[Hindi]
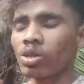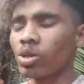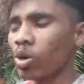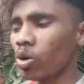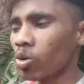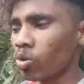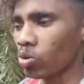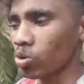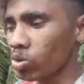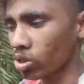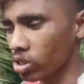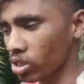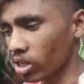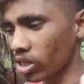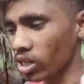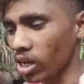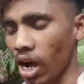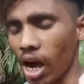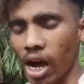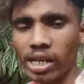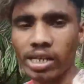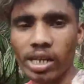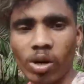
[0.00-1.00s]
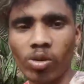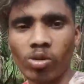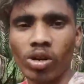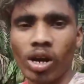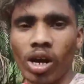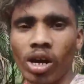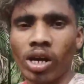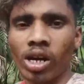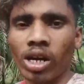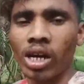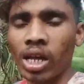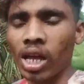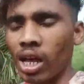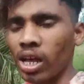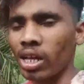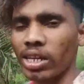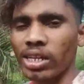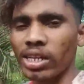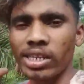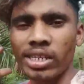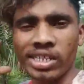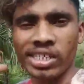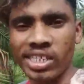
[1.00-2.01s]
नौ तक आ जाऊँगा
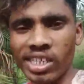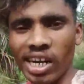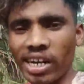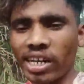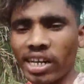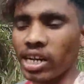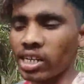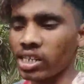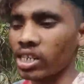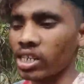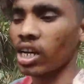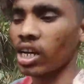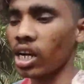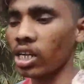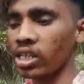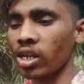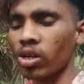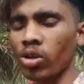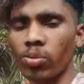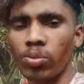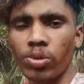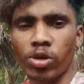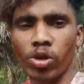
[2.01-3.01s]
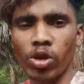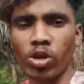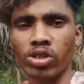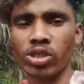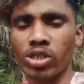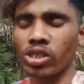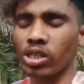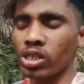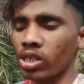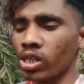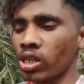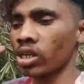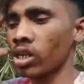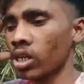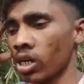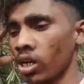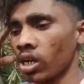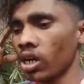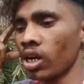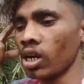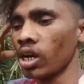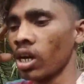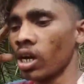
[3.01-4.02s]
नहीं साढ़े आठ तक आ जाऊँगा बिकॉज
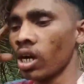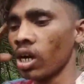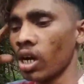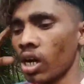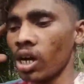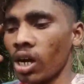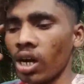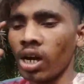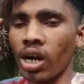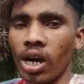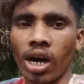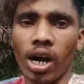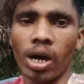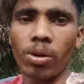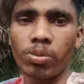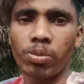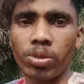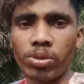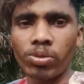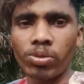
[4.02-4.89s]
हाँ अभी